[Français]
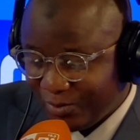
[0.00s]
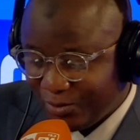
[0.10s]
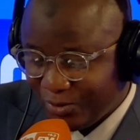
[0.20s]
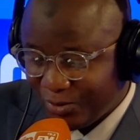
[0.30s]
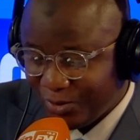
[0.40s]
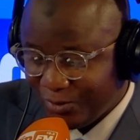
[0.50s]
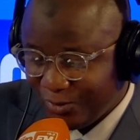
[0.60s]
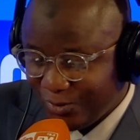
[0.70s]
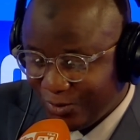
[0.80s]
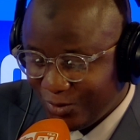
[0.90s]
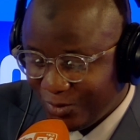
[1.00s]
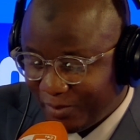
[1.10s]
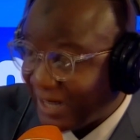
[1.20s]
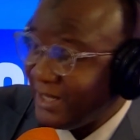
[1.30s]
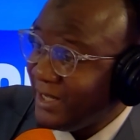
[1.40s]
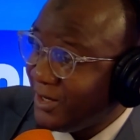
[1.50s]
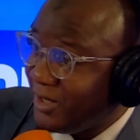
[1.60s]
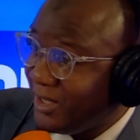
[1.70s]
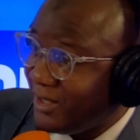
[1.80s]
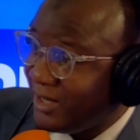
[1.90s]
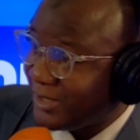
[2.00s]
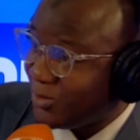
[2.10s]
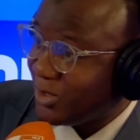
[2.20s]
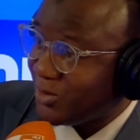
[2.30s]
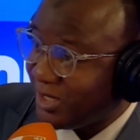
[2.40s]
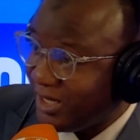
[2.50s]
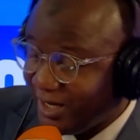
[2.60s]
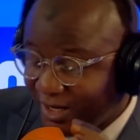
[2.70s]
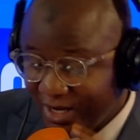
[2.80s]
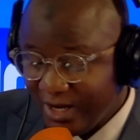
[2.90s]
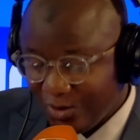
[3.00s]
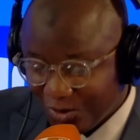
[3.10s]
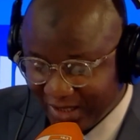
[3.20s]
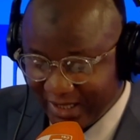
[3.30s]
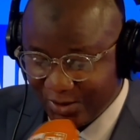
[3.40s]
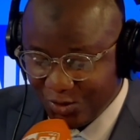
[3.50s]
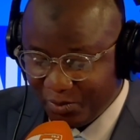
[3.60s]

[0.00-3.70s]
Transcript: pour que vous nous parliez de la situation des Guinéens aux États-Unis,